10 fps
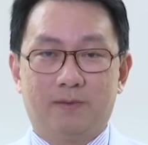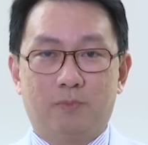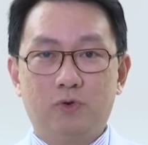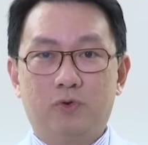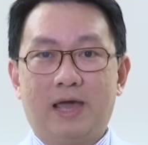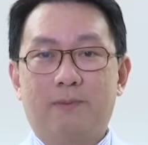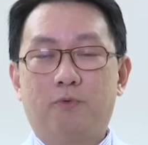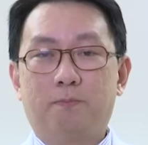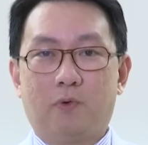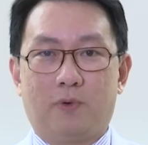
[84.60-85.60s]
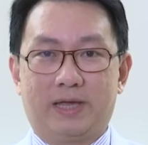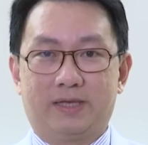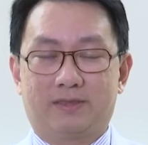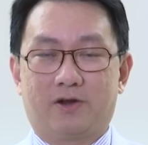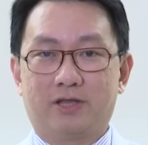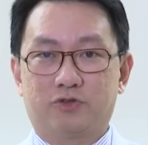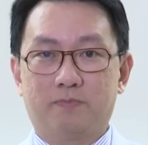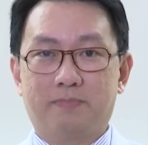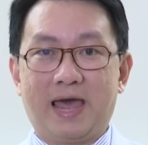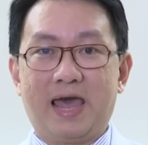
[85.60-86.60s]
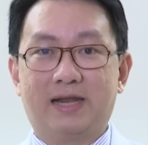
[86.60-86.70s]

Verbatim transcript: ผู้ดูแลผู้ป่วยตลอดจนแพ